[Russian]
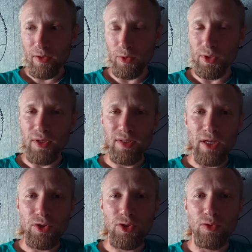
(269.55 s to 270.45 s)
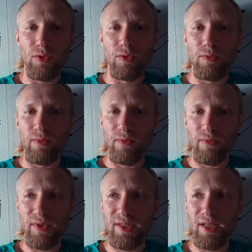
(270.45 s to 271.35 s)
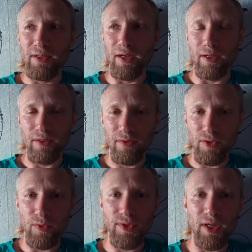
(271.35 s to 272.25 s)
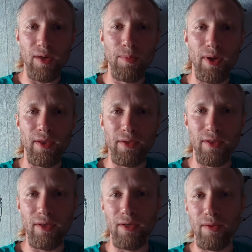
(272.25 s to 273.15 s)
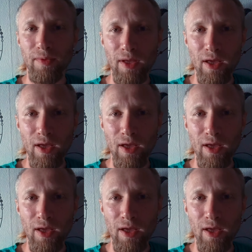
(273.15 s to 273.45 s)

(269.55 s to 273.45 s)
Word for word: то это не значит, что везде так, что все компании такие.